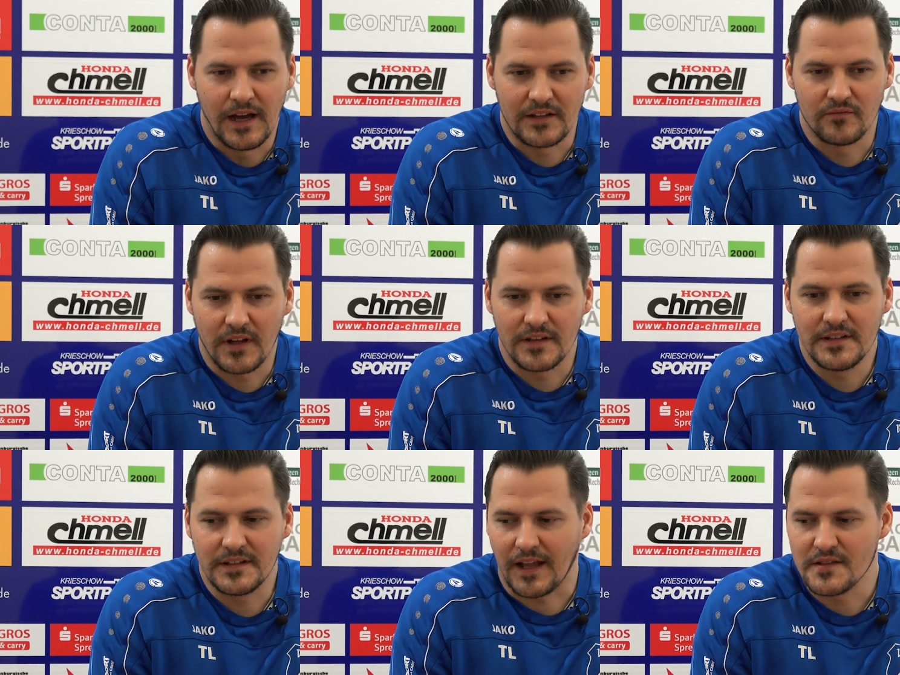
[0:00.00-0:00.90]
hatten wir
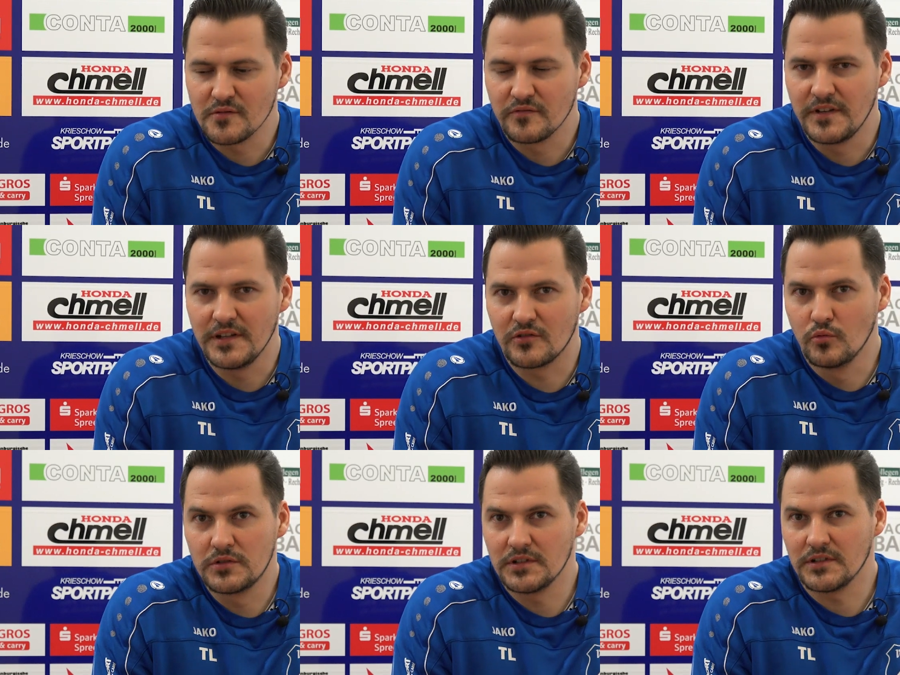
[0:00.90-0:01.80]
nicht ganz so viele
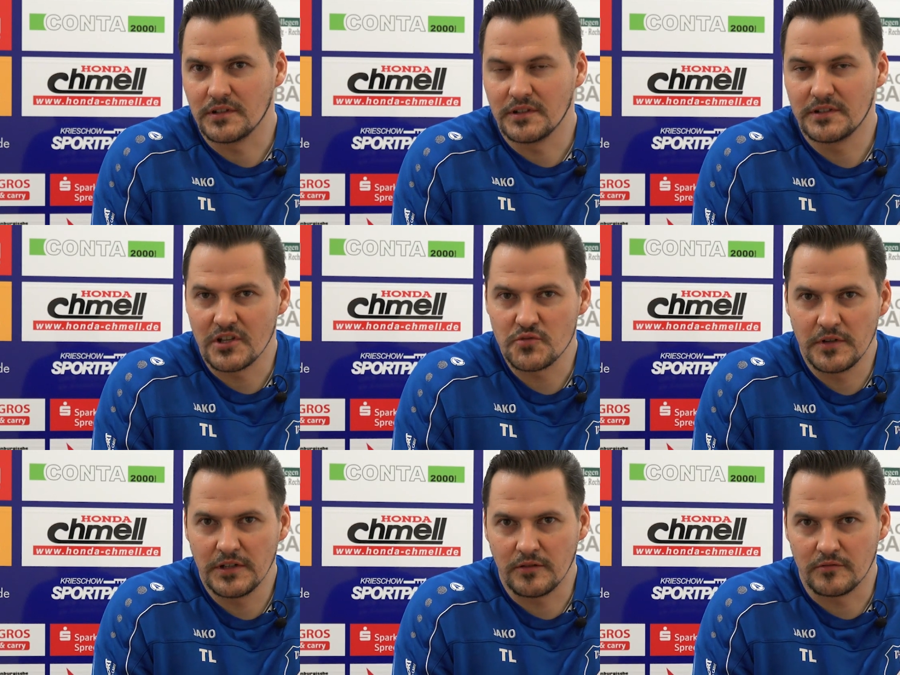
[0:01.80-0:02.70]
gute äh,
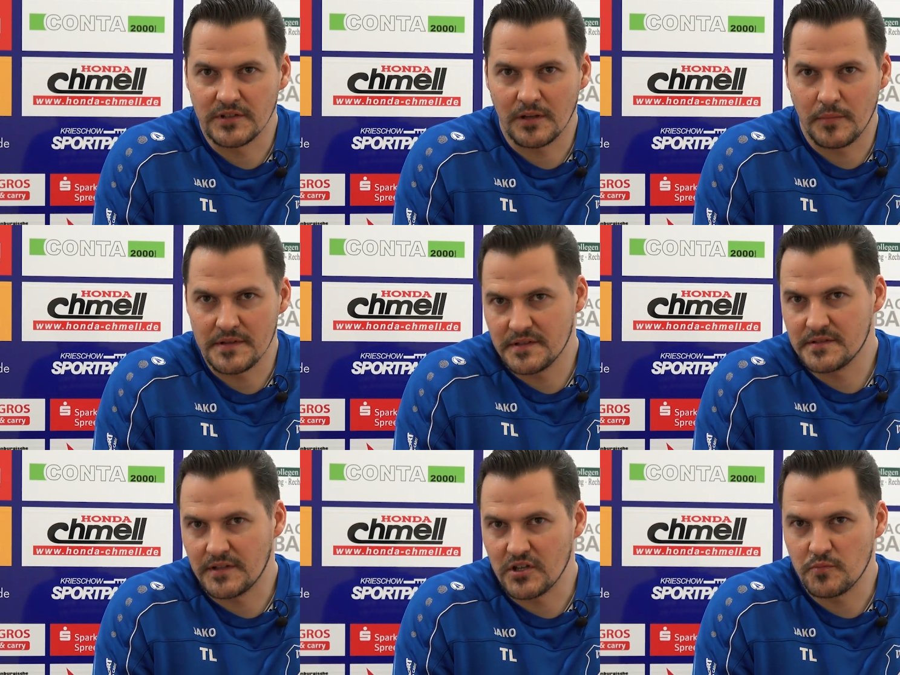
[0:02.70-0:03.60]
Testspiele. Unser
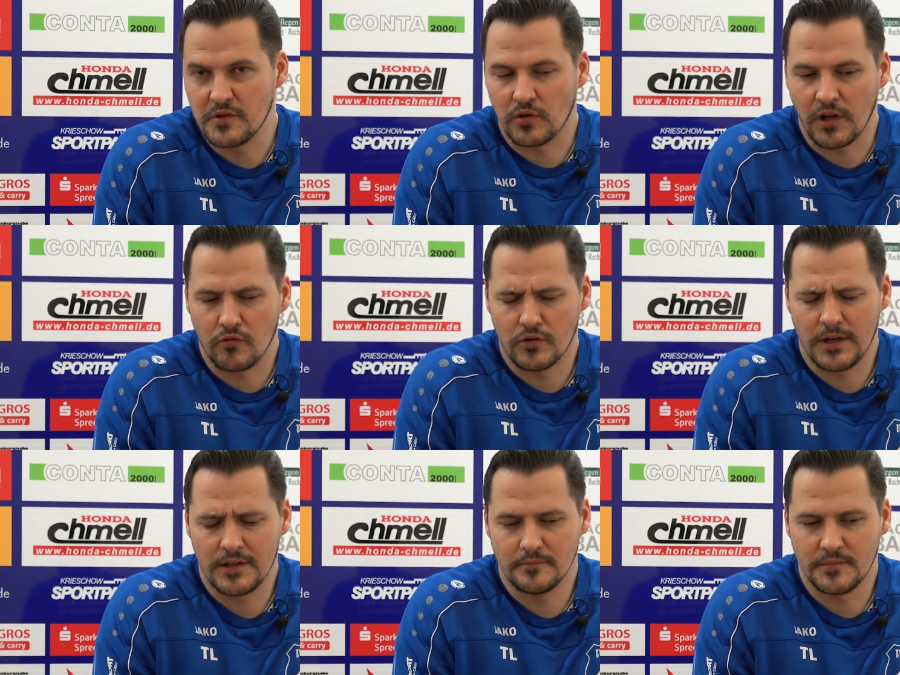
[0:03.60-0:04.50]
bestes Testspiel oder,
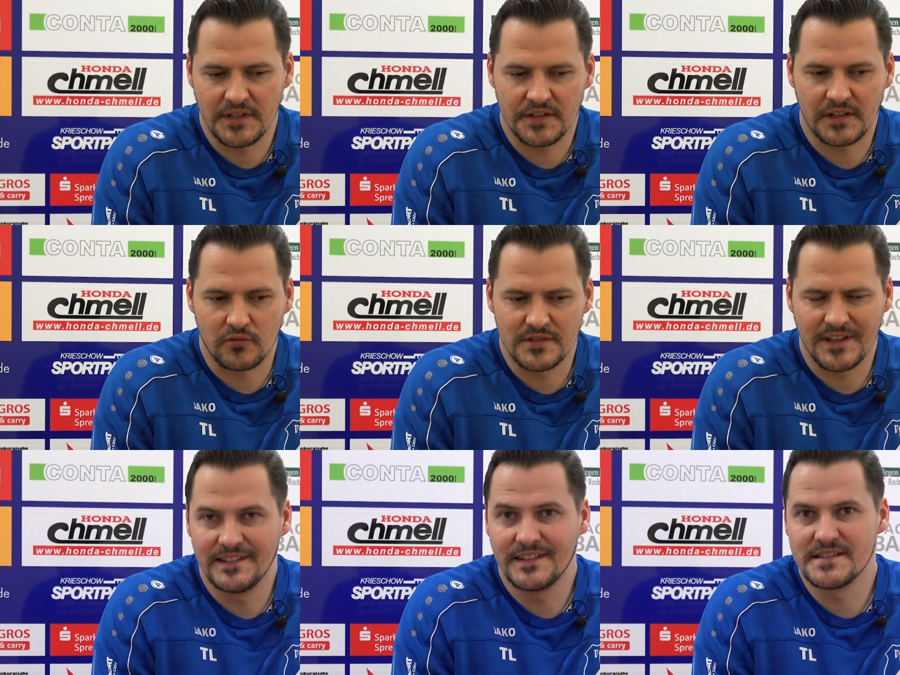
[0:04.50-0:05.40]
oder, besser gesagt unser
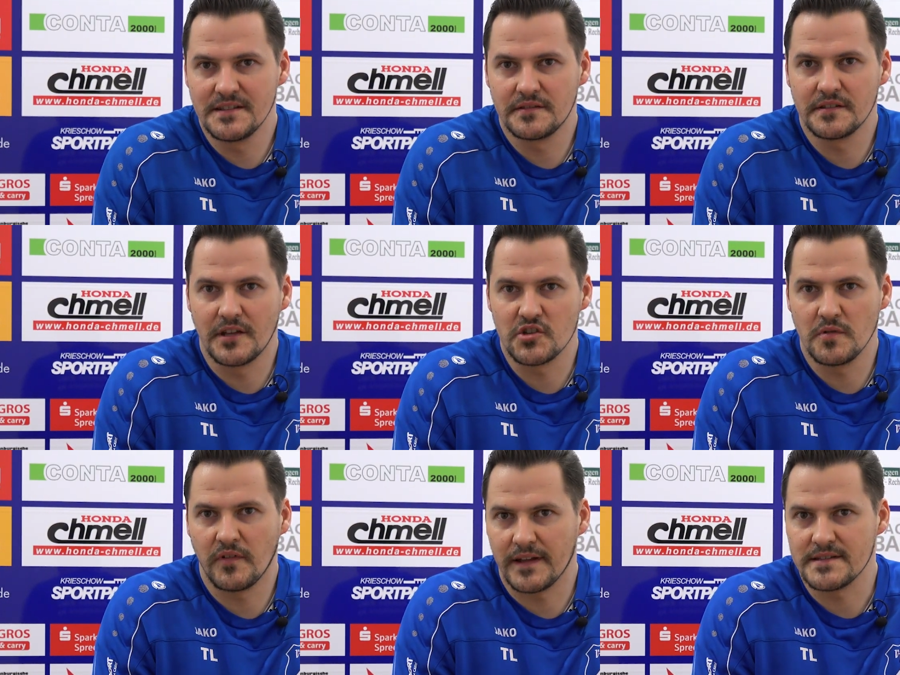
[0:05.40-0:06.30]
intensivstes
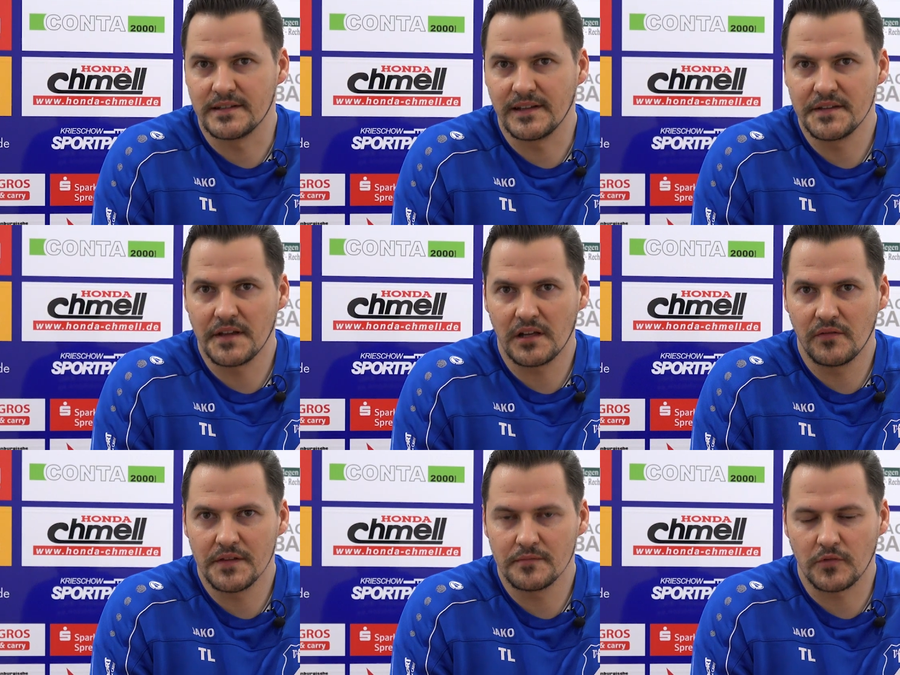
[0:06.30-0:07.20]
Testspiel war jetzt in Riesa
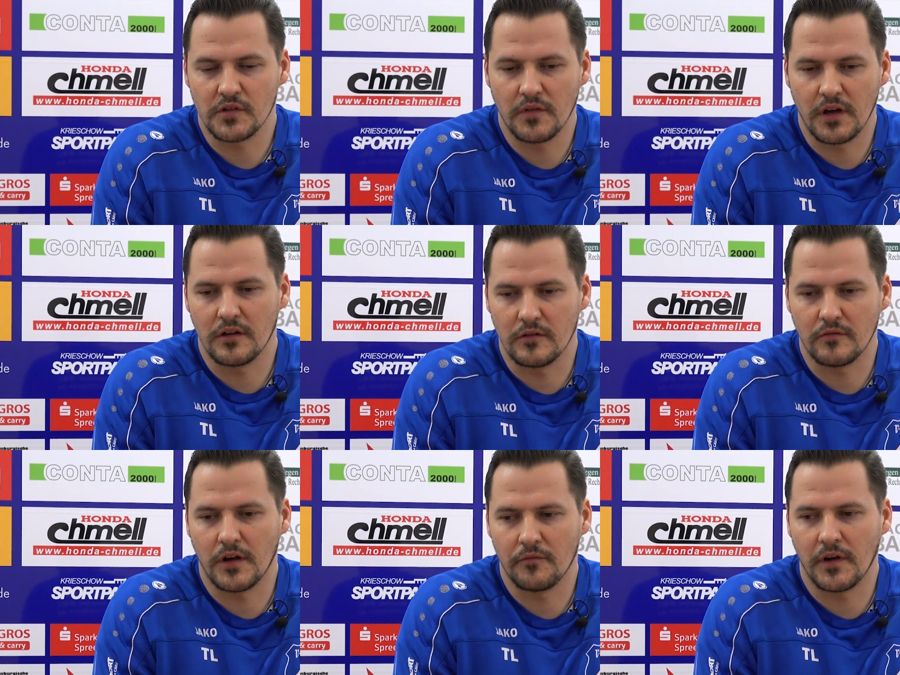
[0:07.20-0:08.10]
gewesen. Das war,
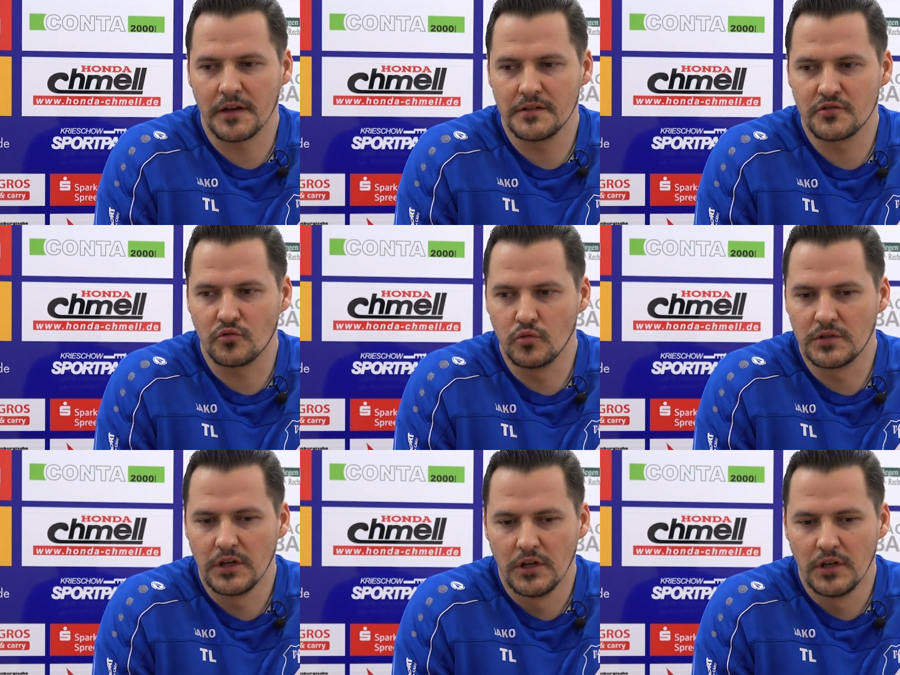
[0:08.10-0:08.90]
war, war richtig gut.